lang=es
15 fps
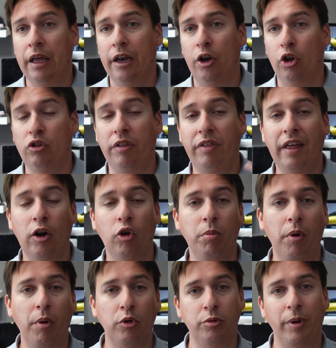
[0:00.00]
Noticia del
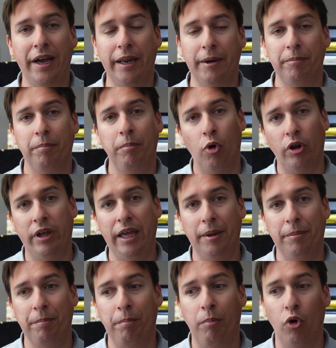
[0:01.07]
grupo Volkswagen. ¿Por
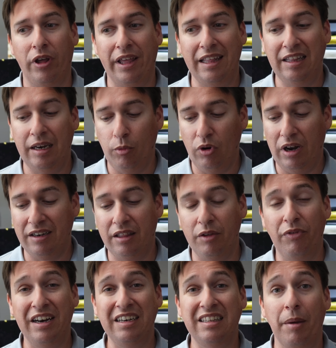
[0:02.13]
qué? Porque ya tenemos las
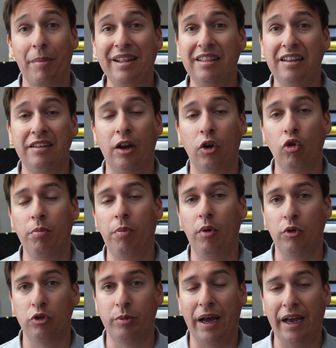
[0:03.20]
cifras de ventas del grupo
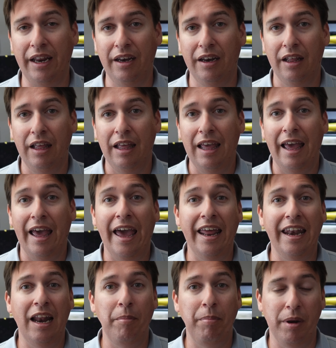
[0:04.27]
Volkswagen
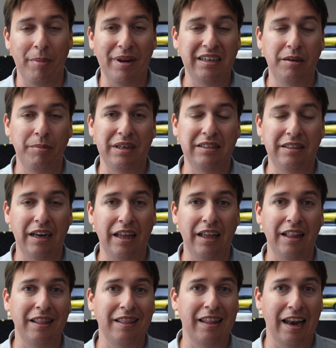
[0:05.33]
en el primer
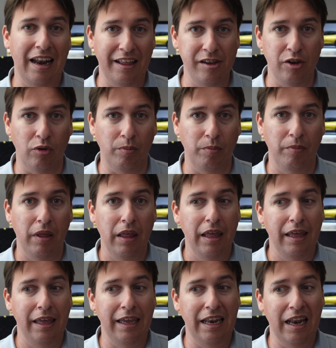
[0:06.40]
semestre del año.
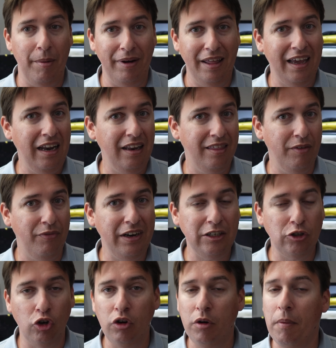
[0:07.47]
Y la verdad es que las cifras
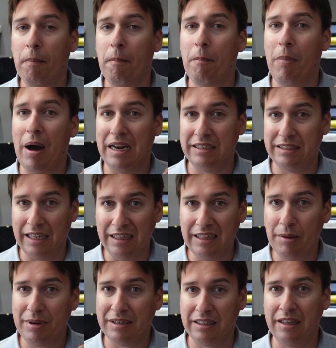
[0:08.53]
son bastante,
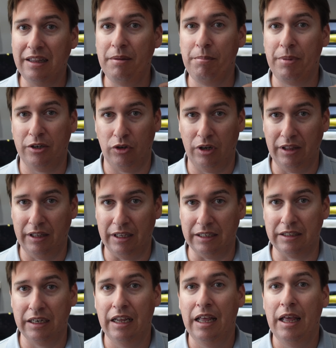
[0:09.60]
bastante
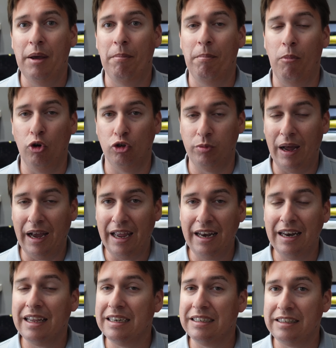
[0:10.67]
impresionantes.
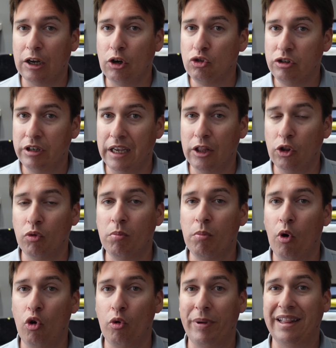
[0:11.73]
Volkswagen está consiguiendo un
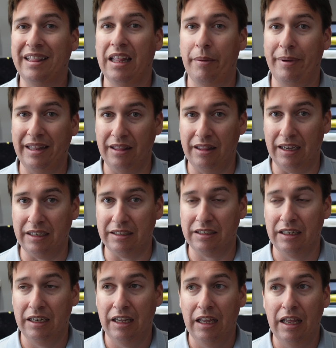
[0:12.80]
volumen de ventas